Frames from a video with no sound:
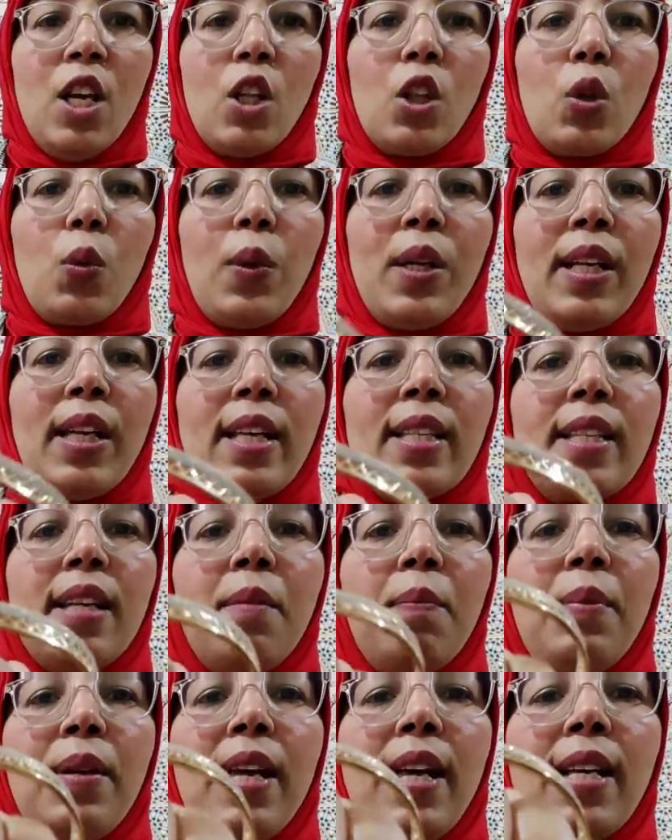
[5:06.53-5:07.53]
الطوينكات
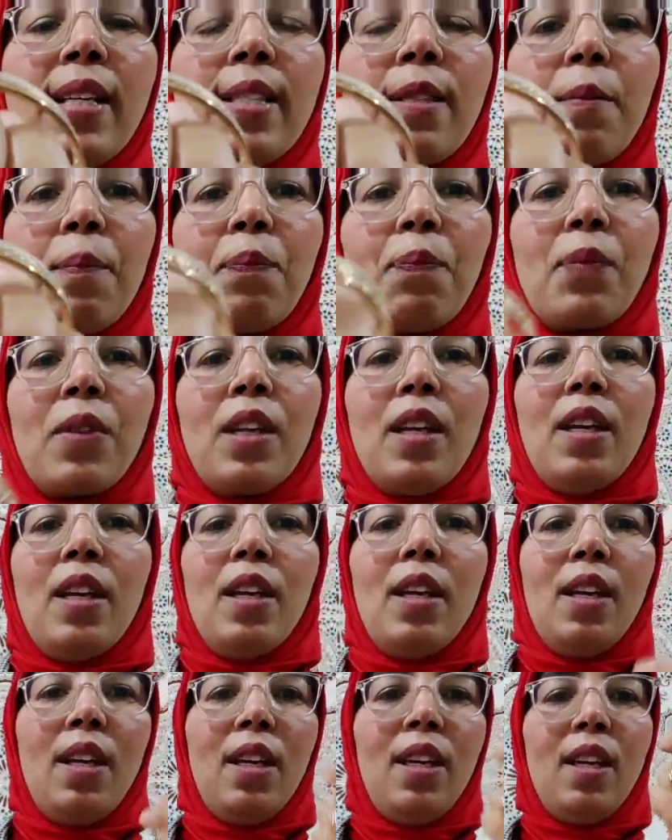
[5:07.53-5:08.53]
البنات
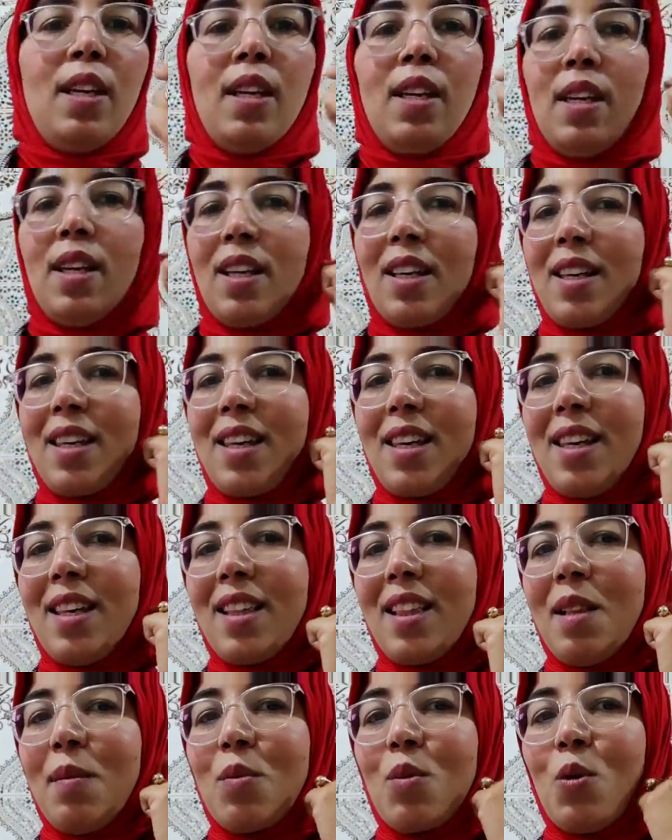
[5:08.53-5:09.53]
آه
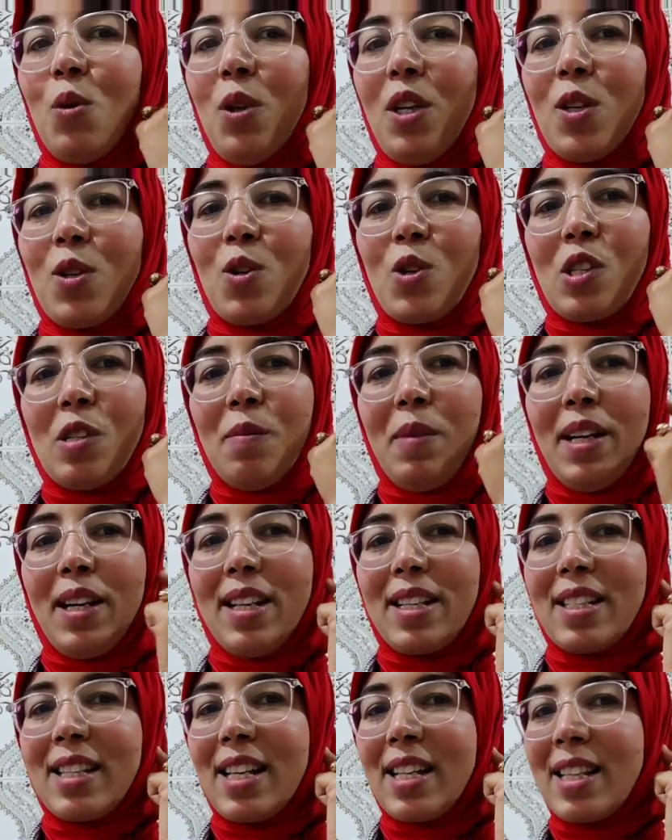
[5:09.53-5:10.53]
كيتلبسوا على جوج
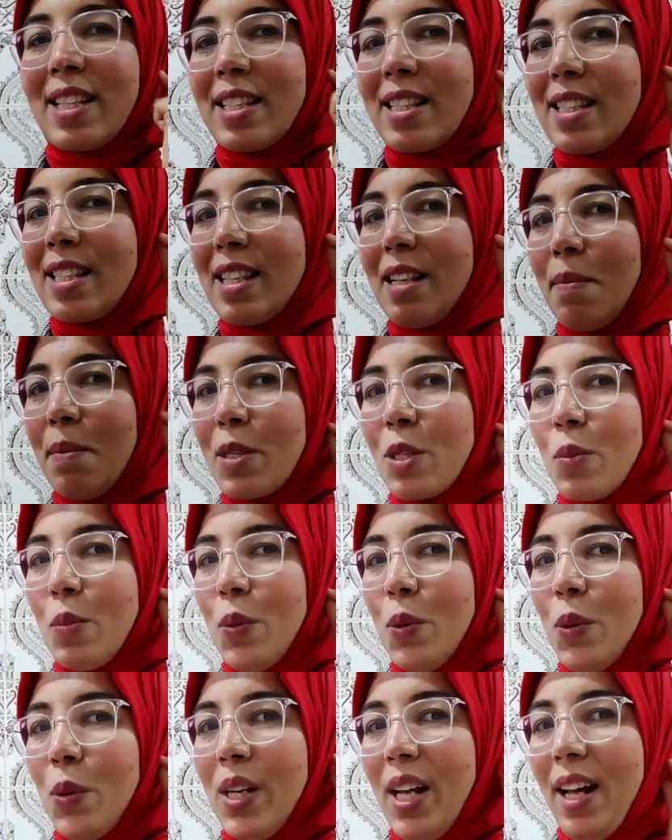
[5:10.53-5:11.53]
المرات كتلبس
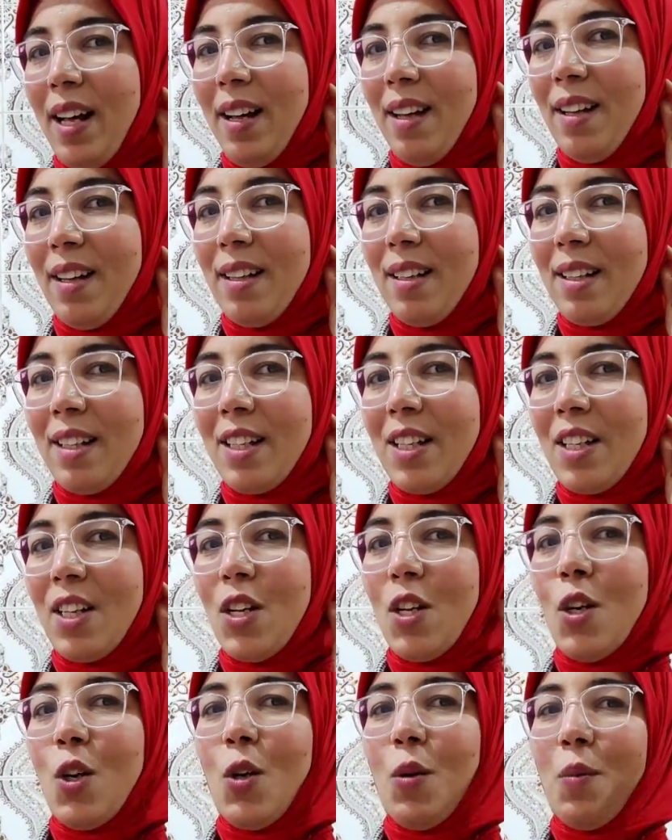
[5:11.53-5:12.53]
بوله
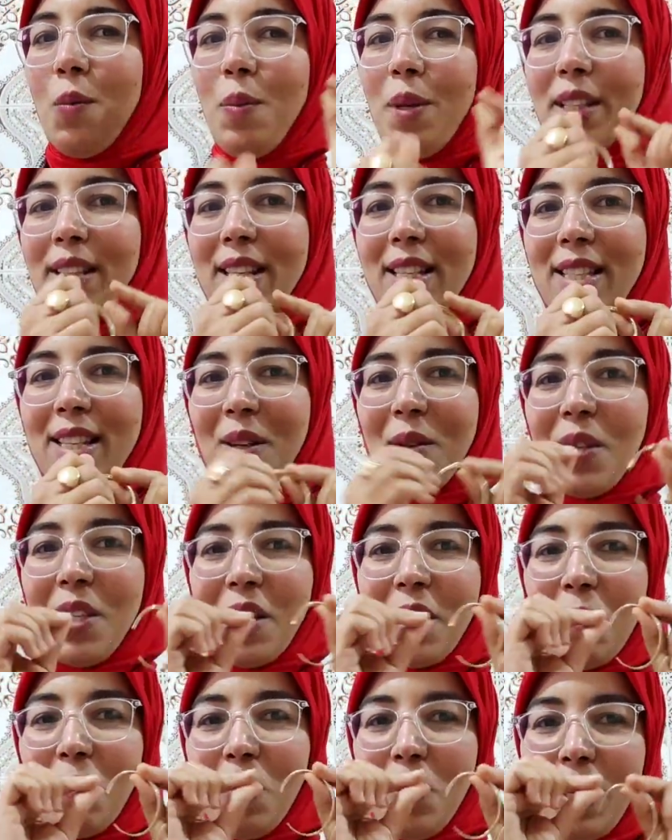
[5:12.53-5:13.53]
ومن بعد كتعاودي
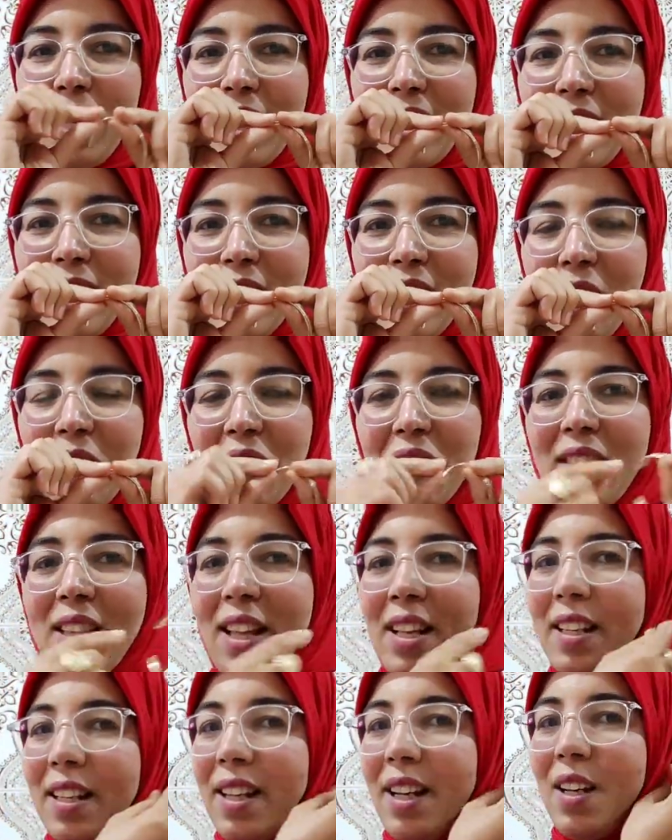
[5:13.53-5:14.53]
ديك البوله كتخشيها في
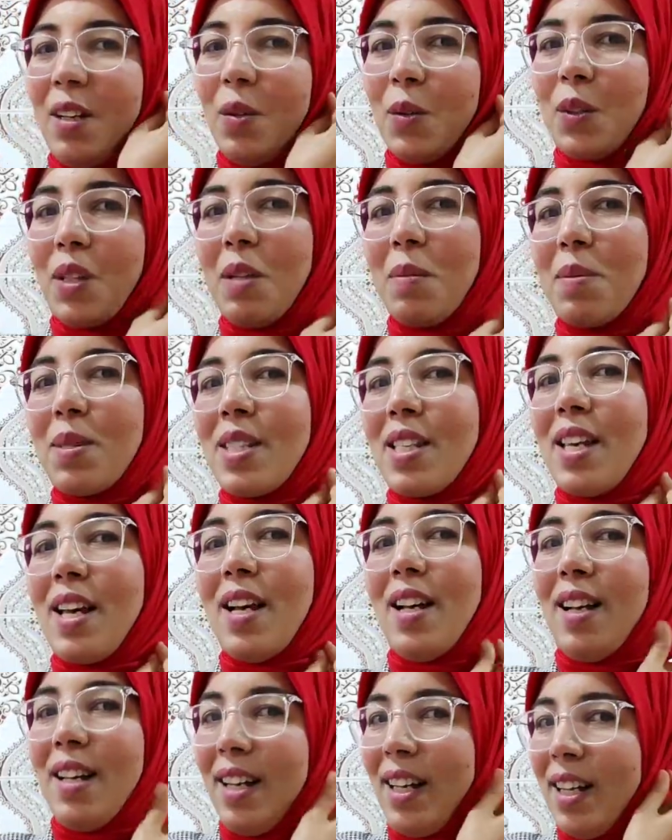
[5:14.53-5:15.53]
الطانكه
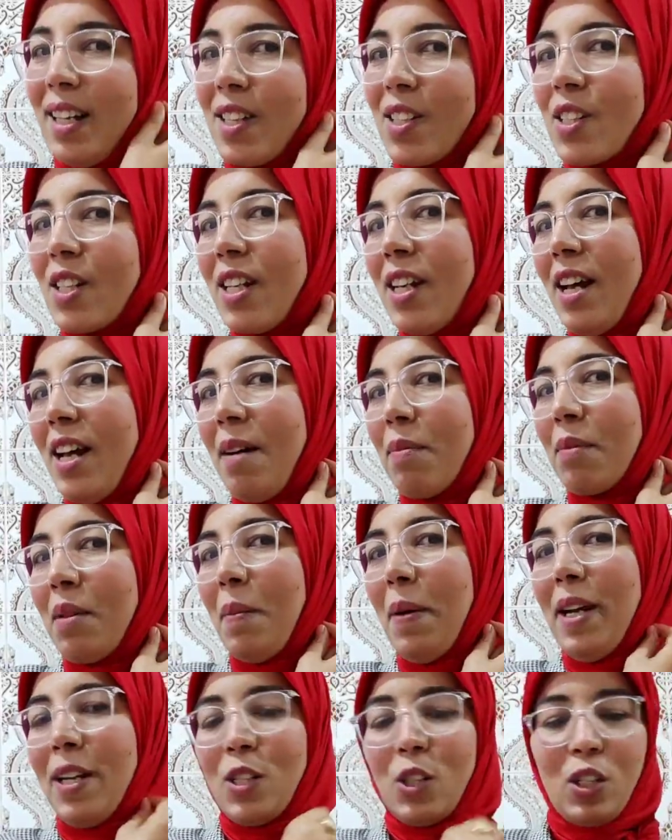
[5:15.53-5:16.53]
وتلبسيها على شكل هابطه
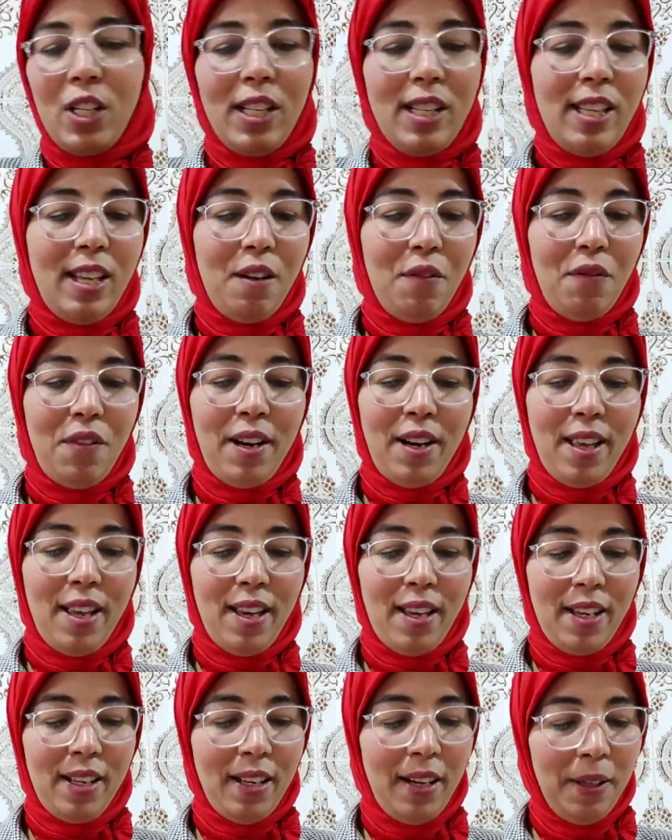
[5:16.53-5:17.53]
بحال شكل ديال
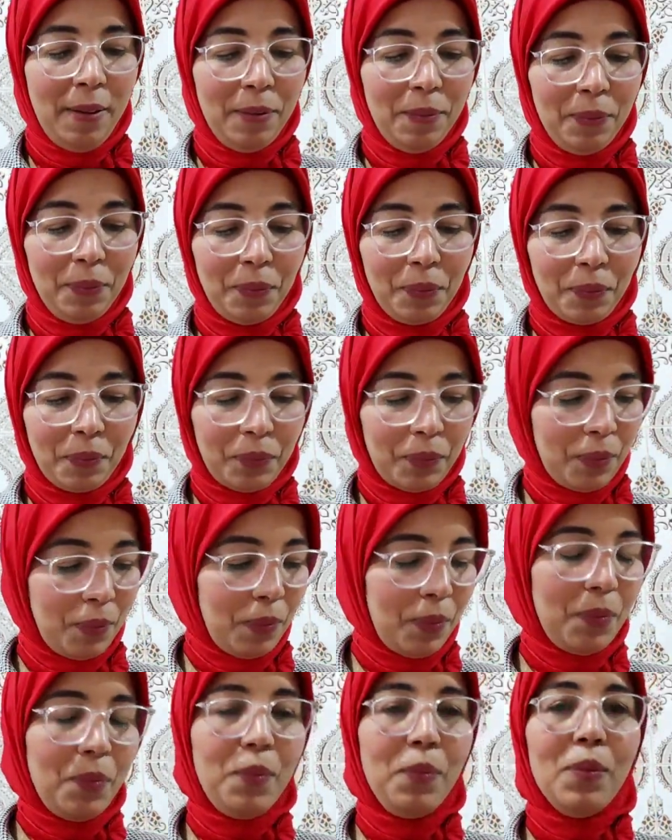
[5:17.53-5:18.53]
الفراعنه
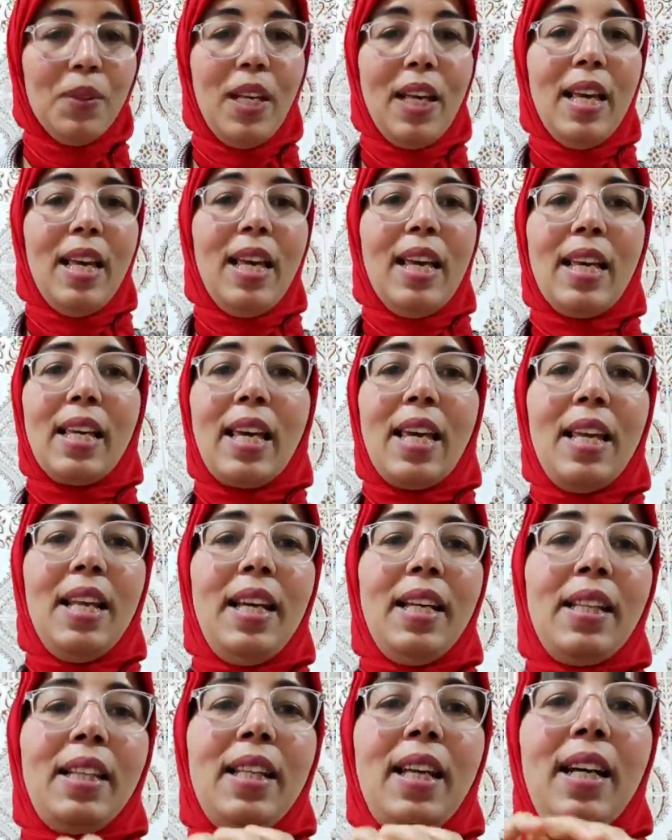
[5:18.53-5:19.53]
كاين
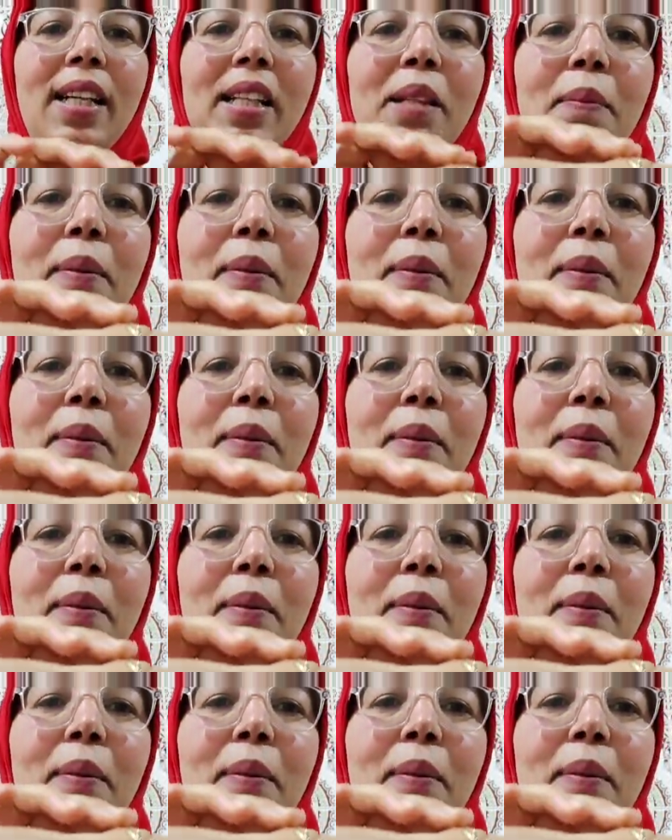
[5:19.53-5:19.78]
عندنا هذا